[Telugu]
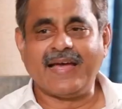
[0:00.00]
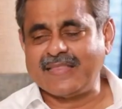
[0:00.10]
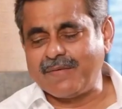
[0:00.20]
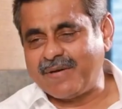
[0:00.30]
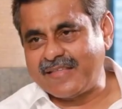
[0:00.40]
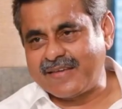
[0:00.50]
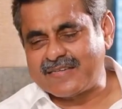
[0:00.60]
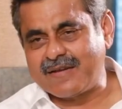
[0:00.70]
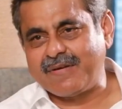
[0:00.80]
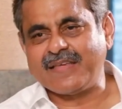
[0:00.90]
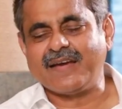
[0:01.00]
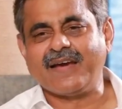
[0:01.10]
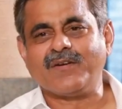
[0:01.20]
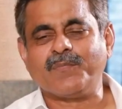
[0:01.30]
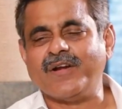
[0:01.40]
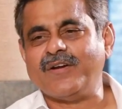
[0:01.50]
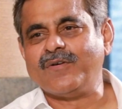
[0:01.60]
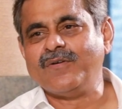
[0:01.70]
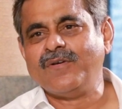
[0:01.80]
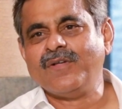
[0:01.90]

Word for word: అయితే మందకృష్ణ మాది గారు పోయినరు